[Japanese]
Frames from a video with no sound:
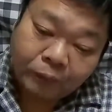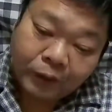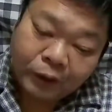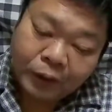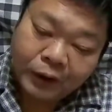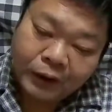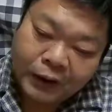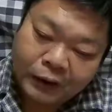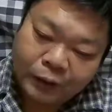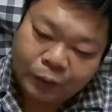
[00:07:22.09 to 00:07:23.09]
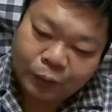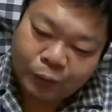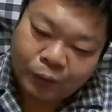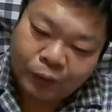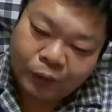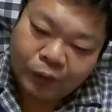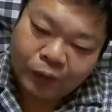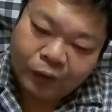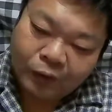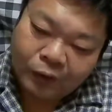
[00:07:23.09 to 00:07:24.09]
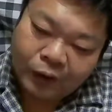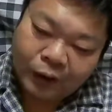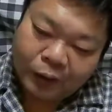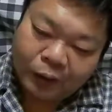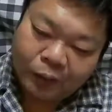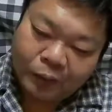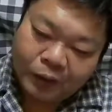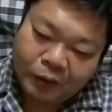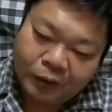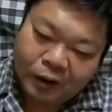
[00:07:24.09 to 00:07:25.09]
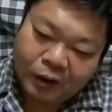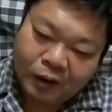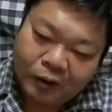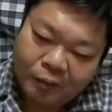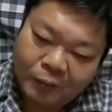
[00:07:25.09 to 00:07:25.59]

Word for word: でそれに対するこう反論みたいのが